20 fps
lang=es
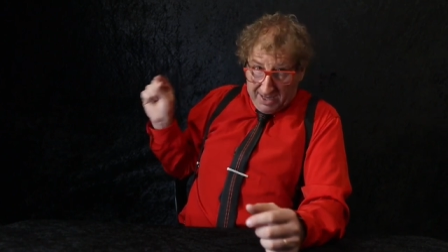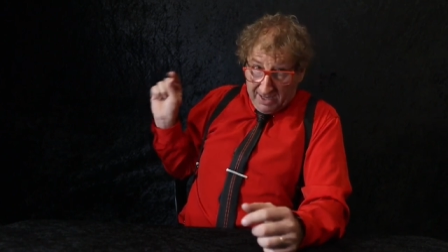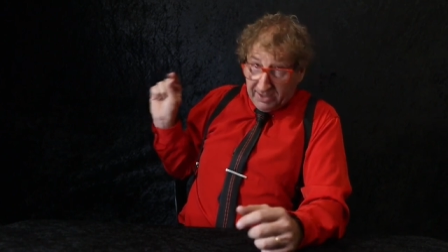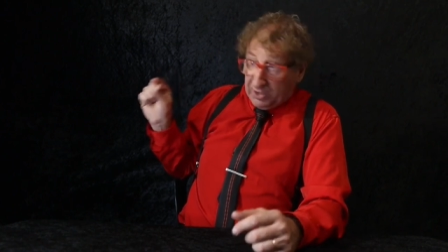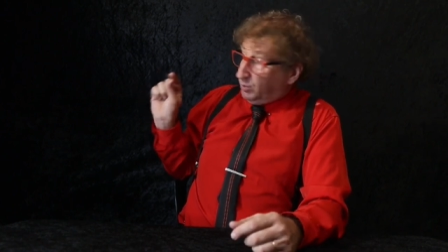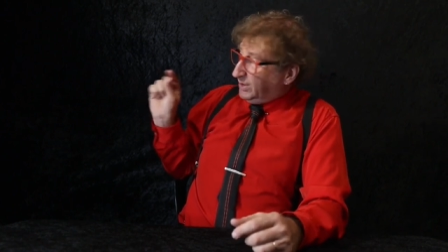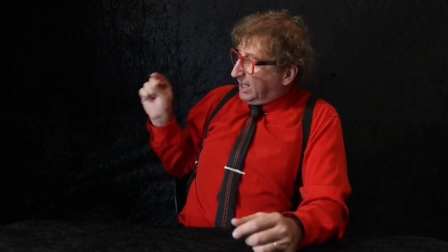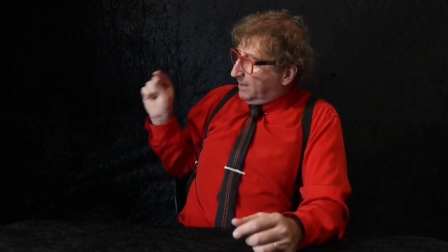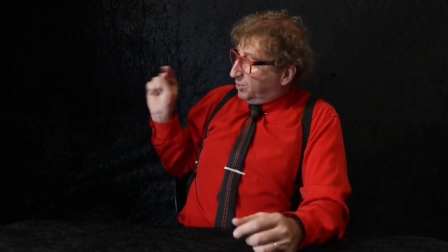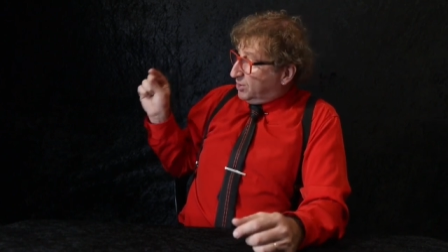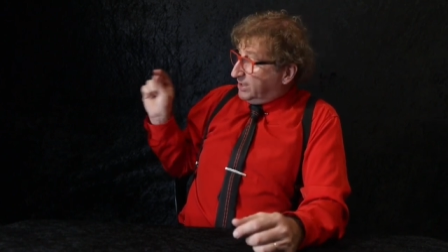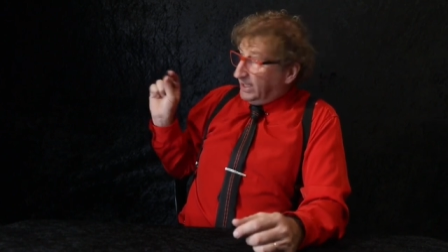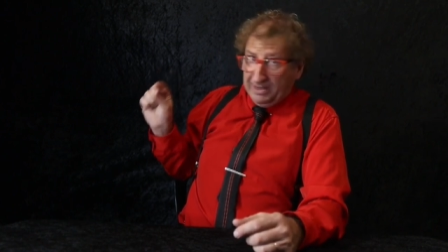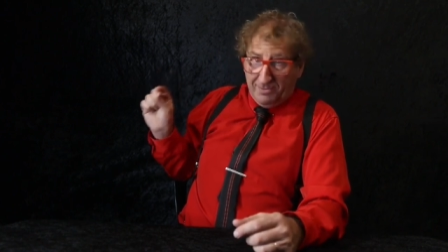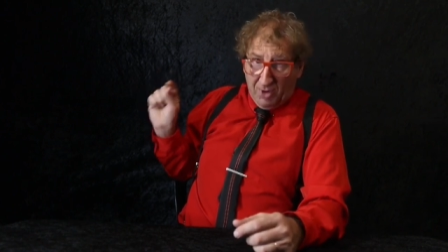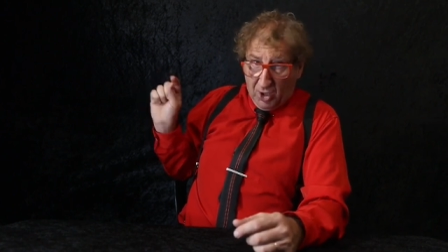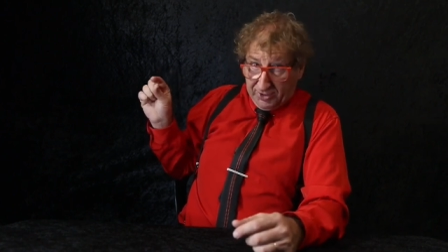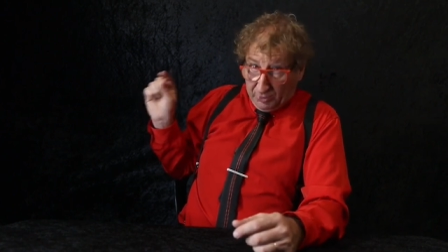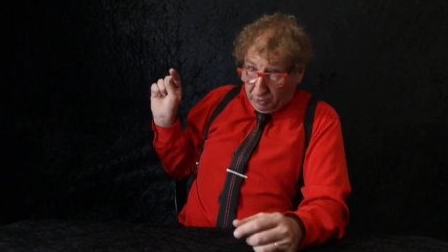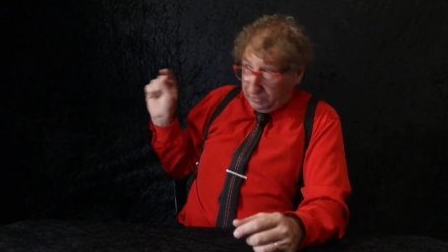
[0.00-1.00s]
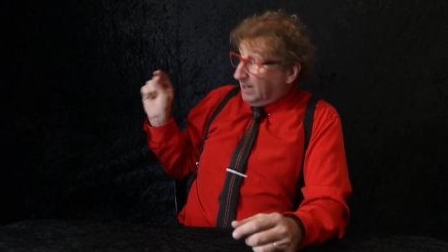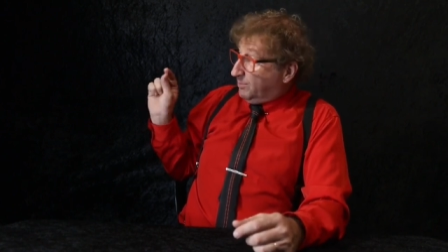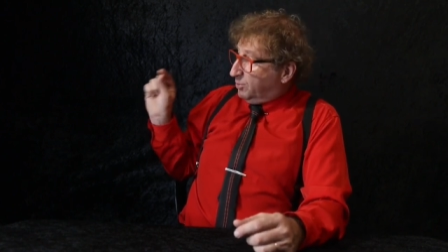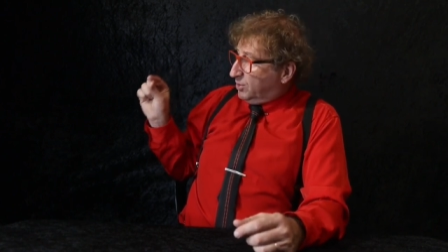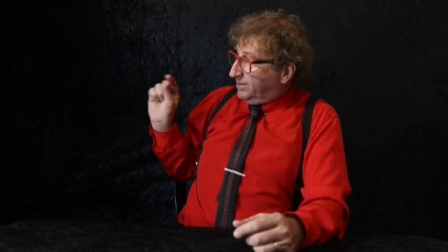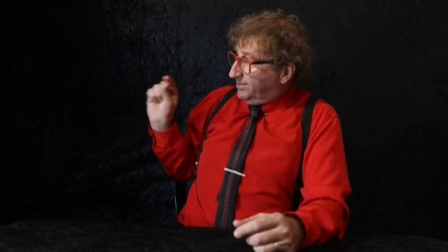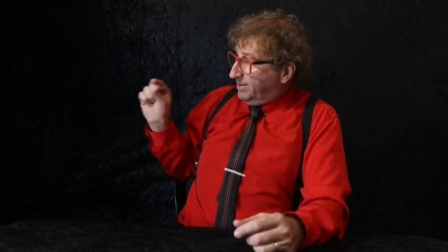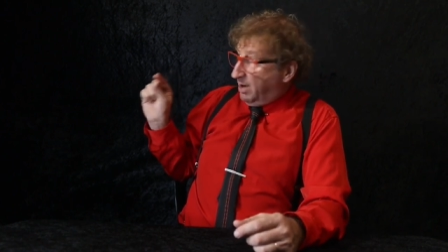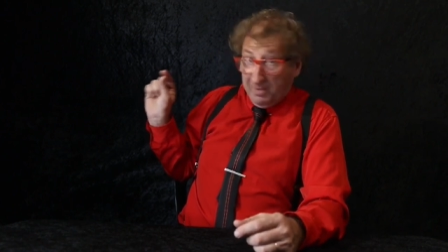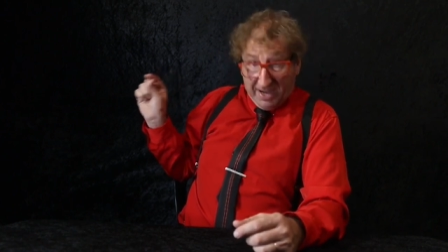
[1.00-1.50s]
¿Te gusta el puntillismo? ¿Te gusta el
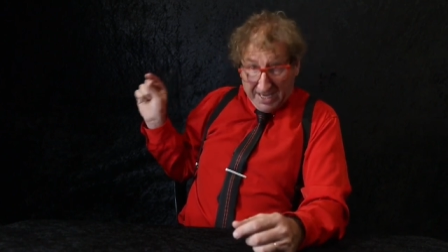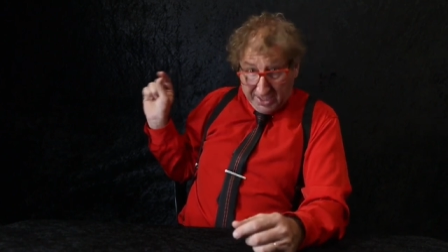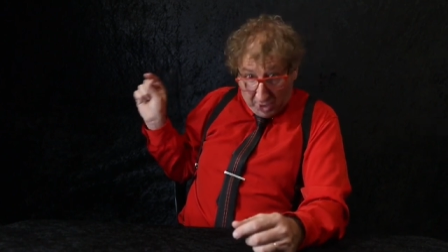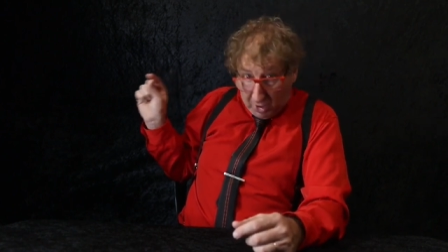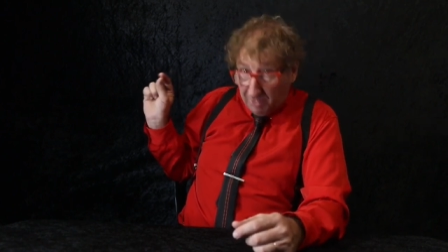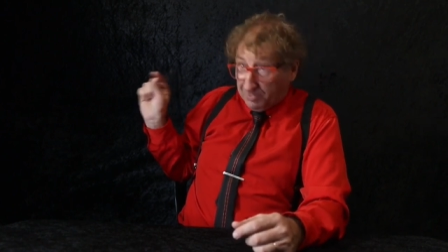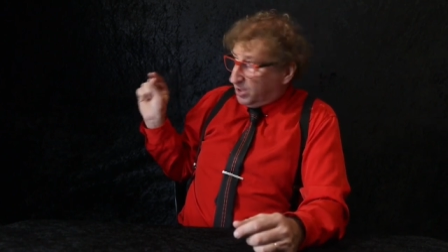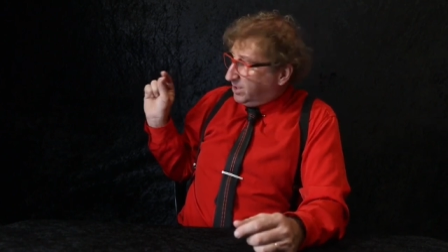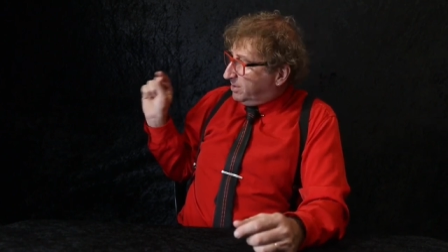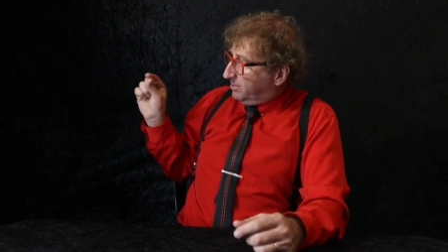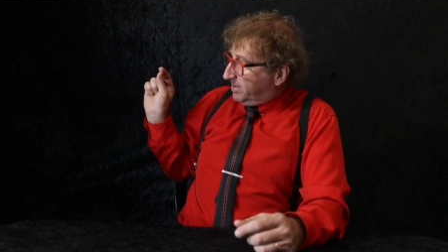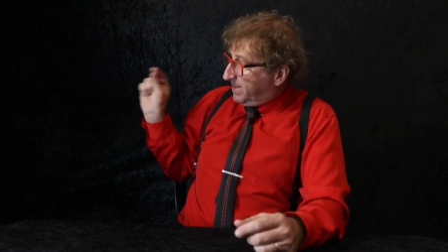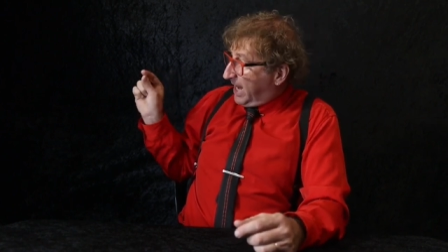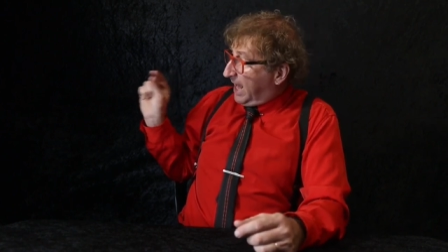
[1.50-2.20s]
puntillismo? Mira, tengo el puntillismo.